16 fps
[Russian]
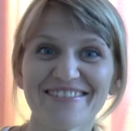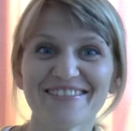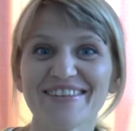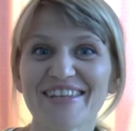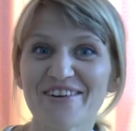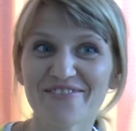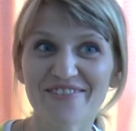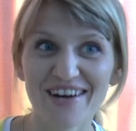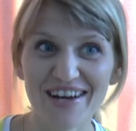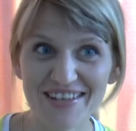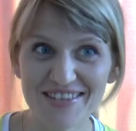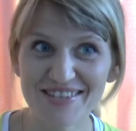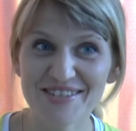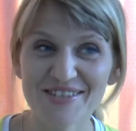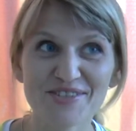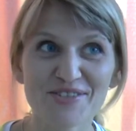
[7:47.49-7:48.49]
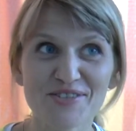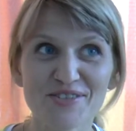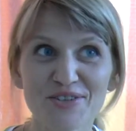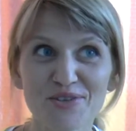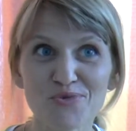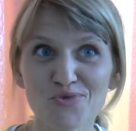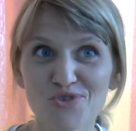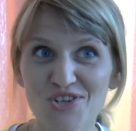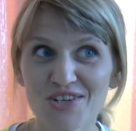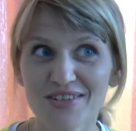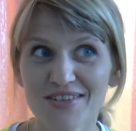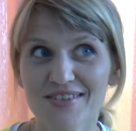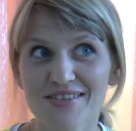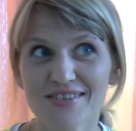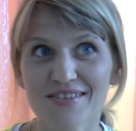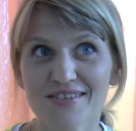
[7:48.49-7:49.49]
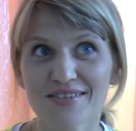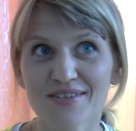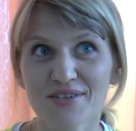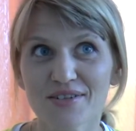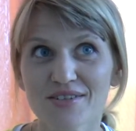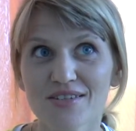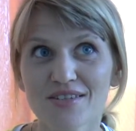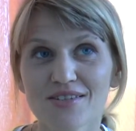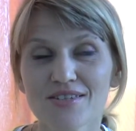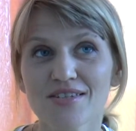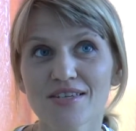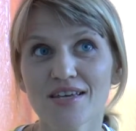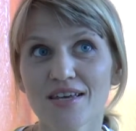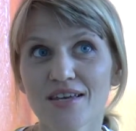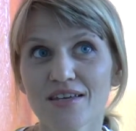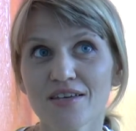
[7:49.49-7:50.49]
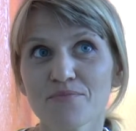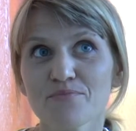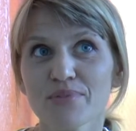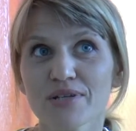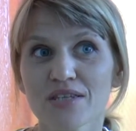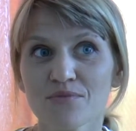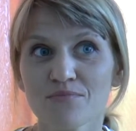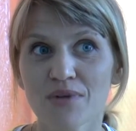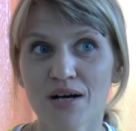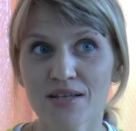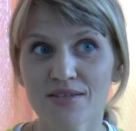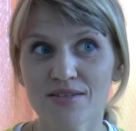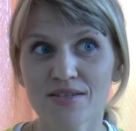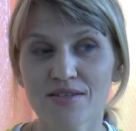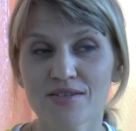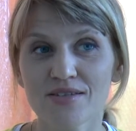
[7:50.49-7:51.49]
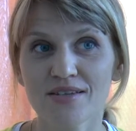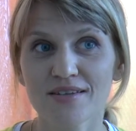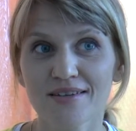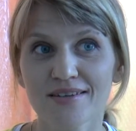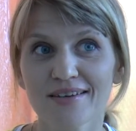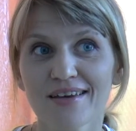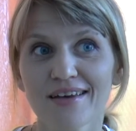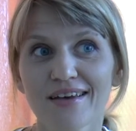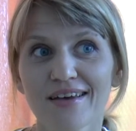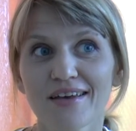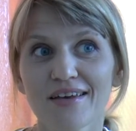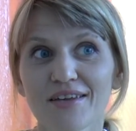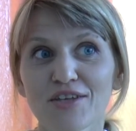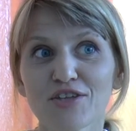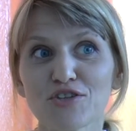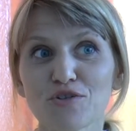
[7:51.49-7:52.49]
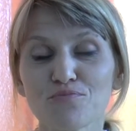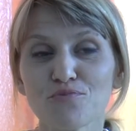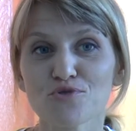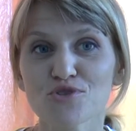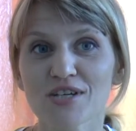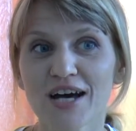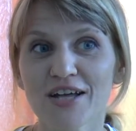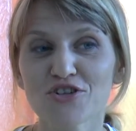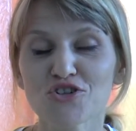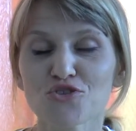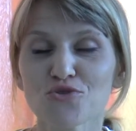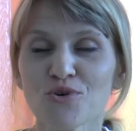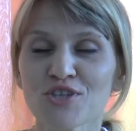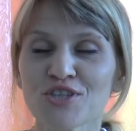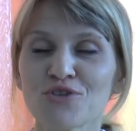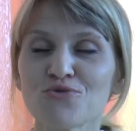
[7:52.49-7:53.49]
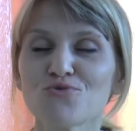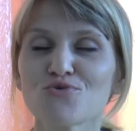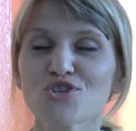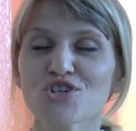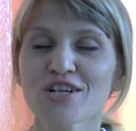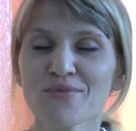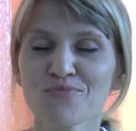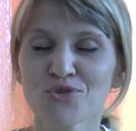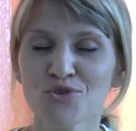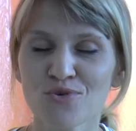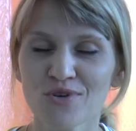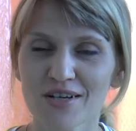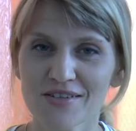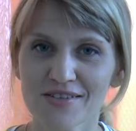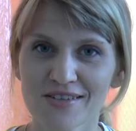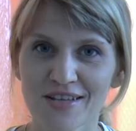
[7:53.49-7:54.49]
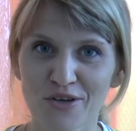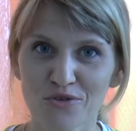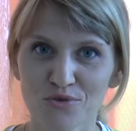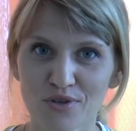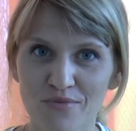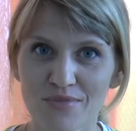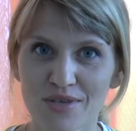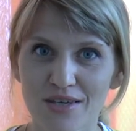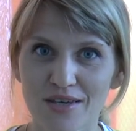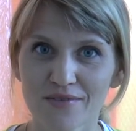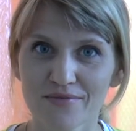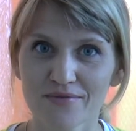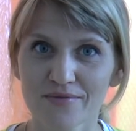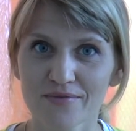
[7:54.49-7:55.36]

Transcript: давайте слушать э, детей, понимать детей и допускать, что они уже многое знают о мире.